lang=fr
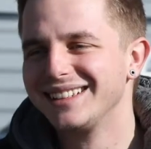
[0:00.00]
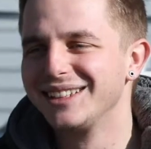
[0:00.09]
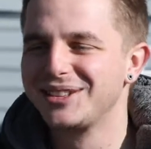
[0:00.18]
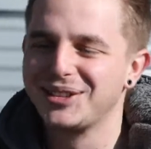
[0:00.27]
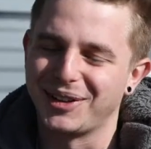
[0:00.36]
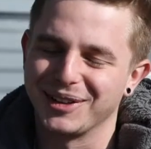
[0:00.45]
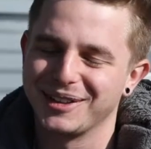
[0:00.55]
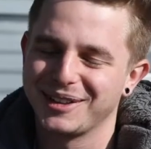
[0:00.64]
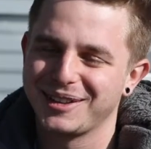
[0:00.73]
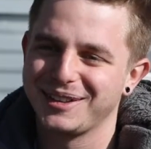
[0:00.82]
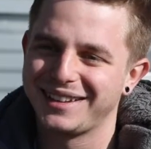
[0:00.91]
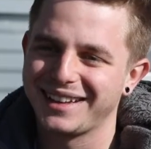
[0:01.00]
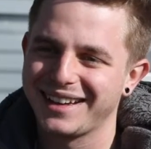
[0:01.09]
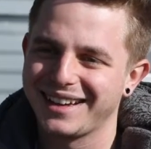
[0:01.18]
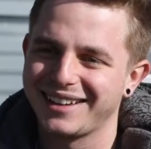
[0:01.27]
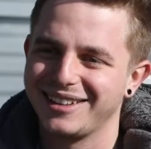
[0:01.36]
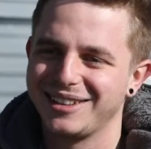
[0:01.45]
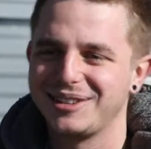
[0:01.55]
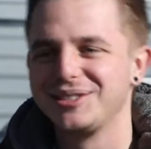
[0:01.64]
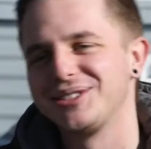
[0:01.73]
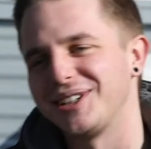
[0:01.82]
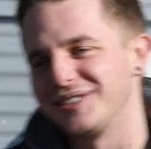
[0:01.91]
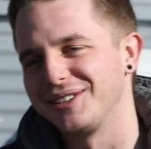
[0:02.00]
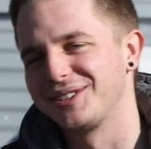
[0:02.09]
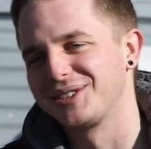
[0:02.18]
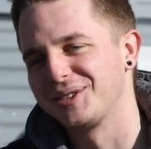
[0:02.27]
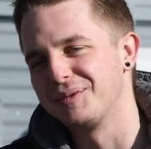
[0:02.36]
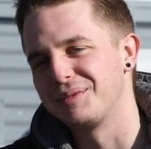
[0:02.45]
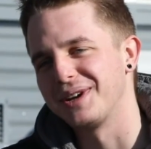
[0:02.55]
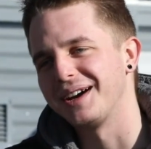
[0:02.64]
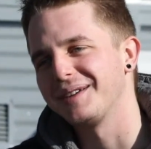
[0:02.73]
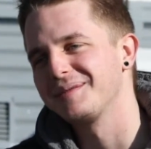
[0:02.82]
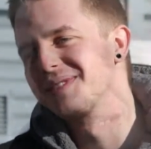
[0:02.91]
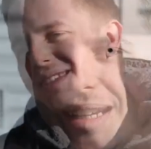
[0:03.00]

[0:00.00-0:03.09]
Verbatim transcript: C'est toujours en Angleterre, euh, toujours avec ce groupe-là.